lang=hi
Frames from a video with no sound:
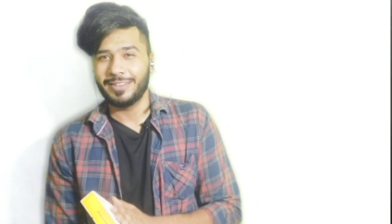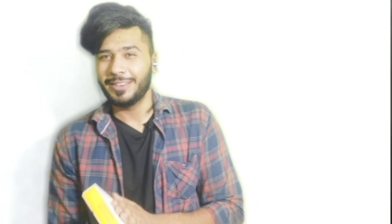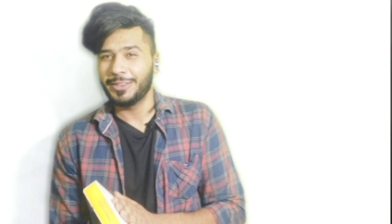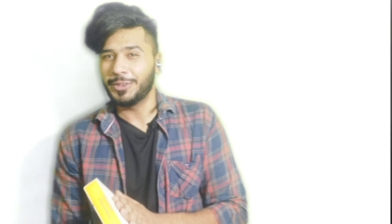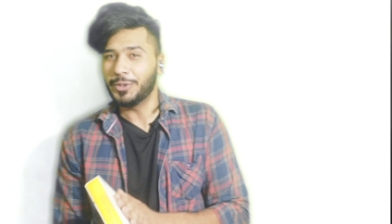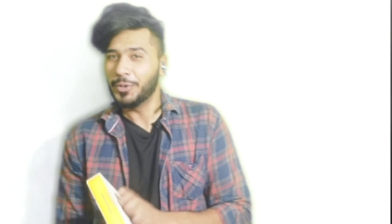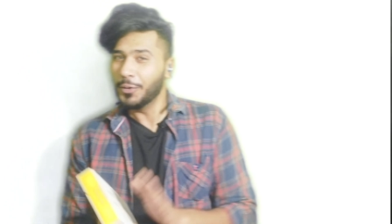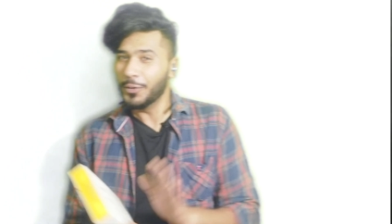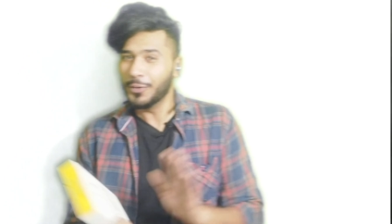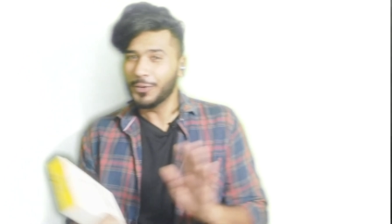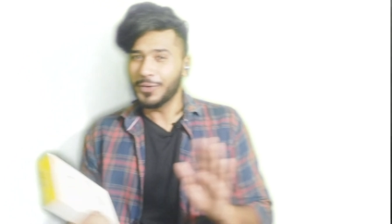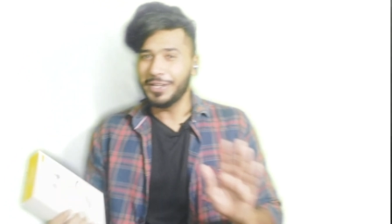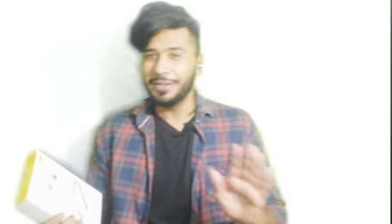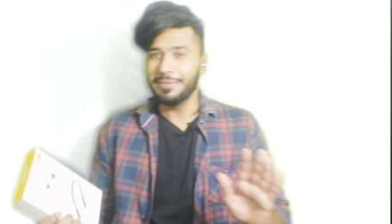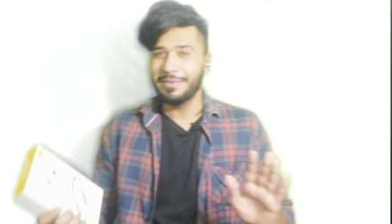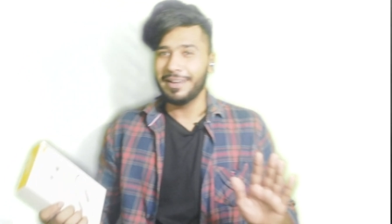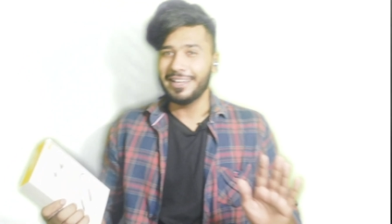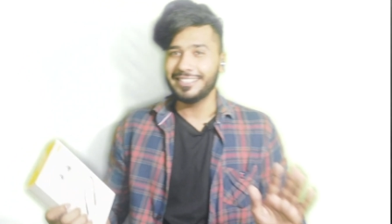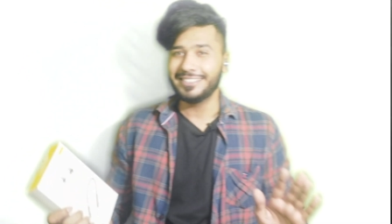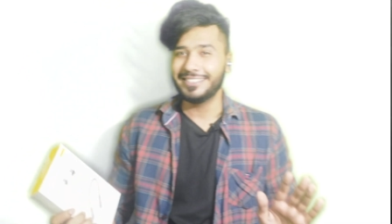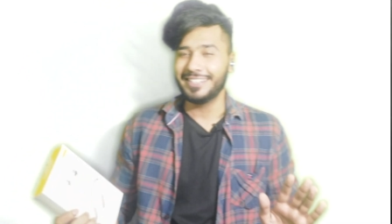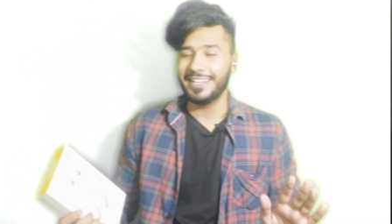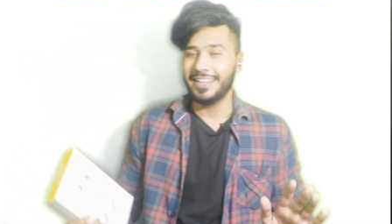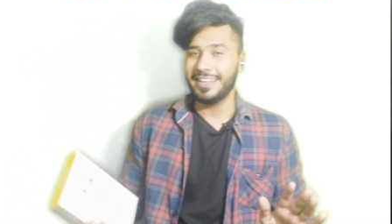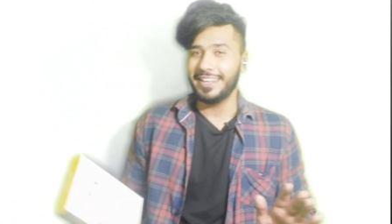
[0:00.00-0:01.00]
दोनों ही
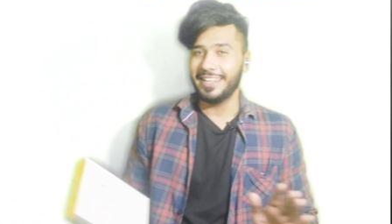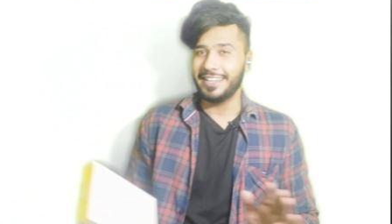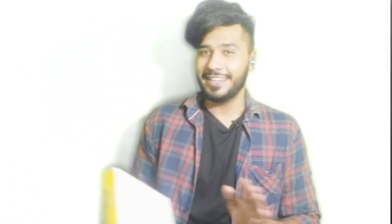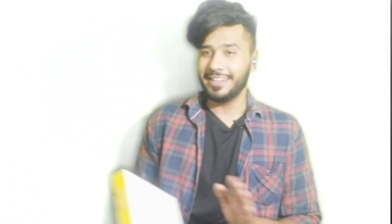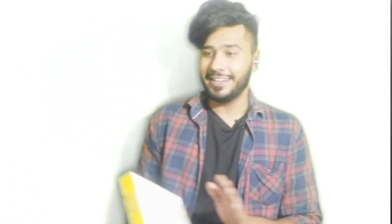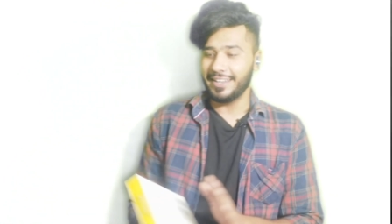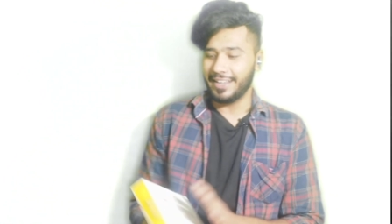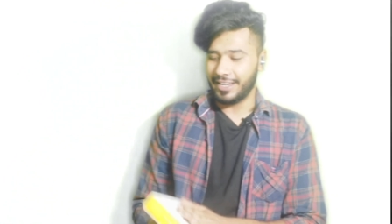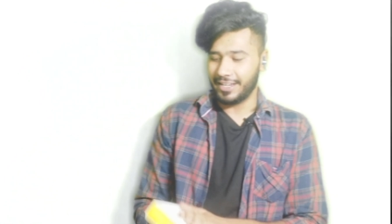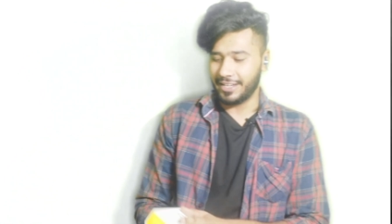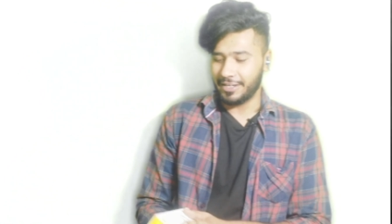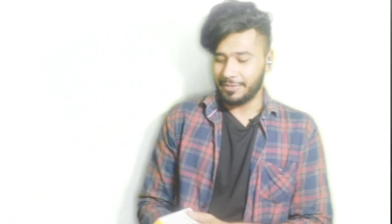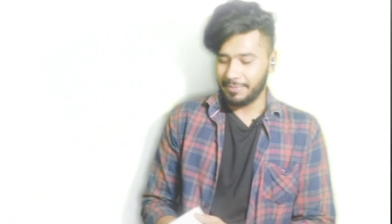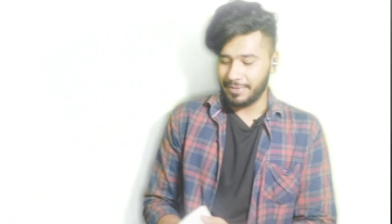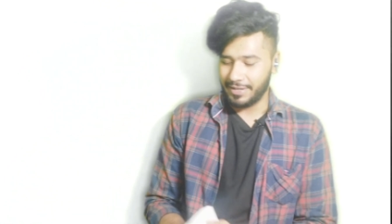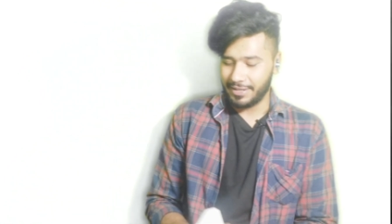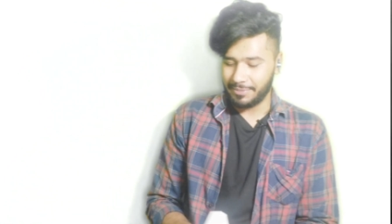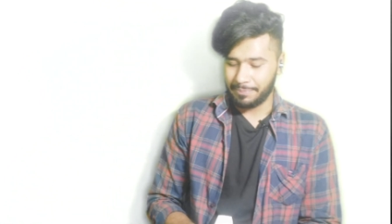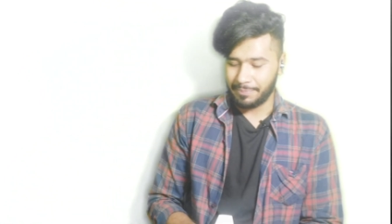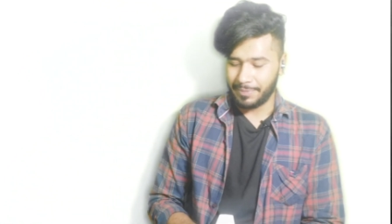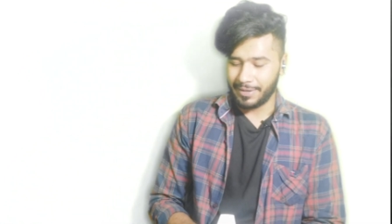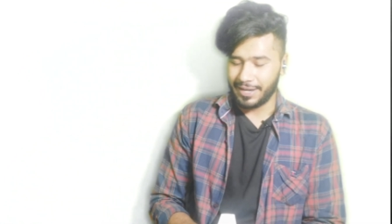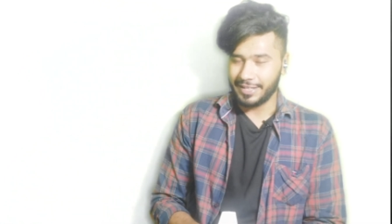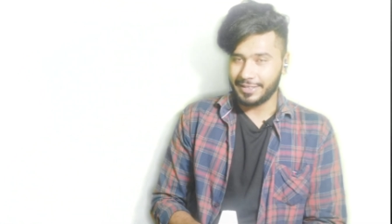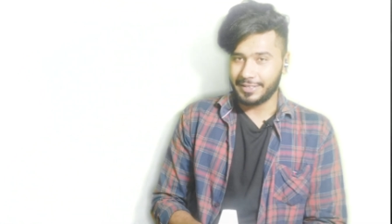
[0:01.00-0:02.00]
बेस्ट है लेकिन अगर
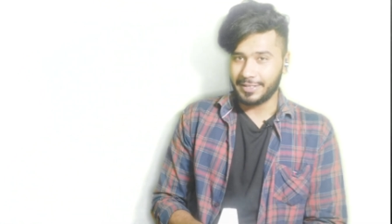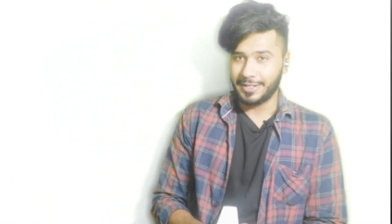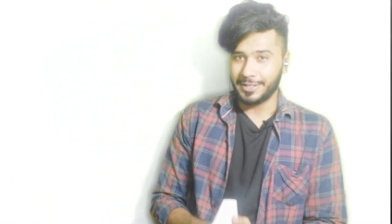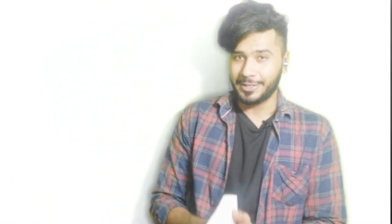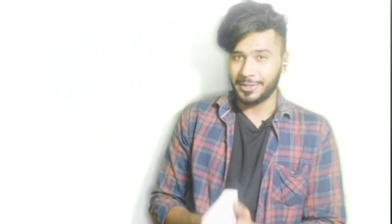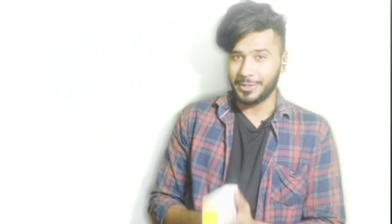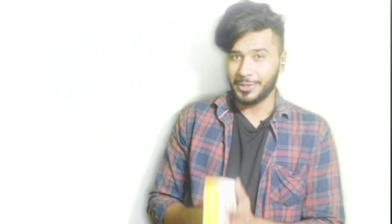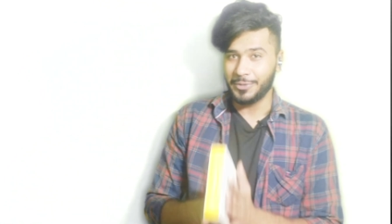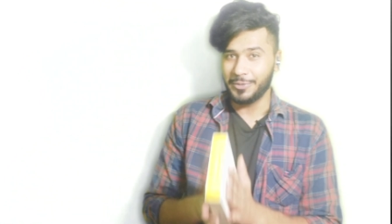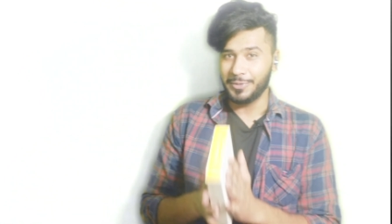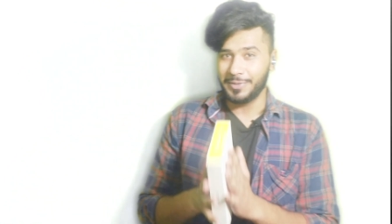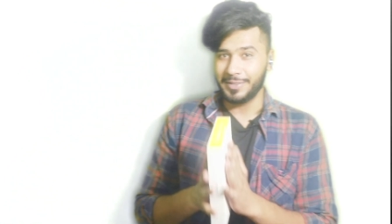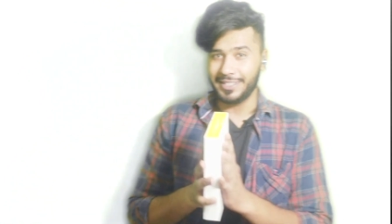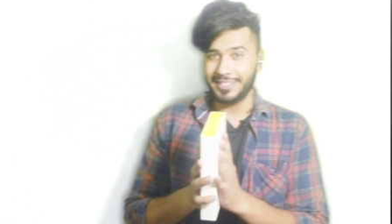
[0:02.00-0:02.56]
मैं बात करता हूँ